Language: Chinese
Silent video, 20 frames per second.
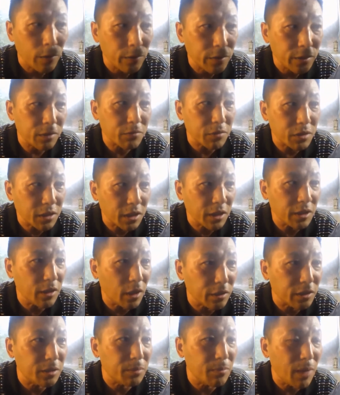你说这叫
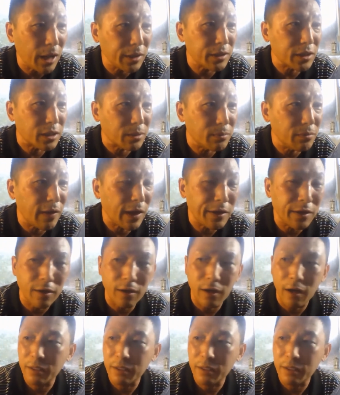你妈的什么玩意儿啊？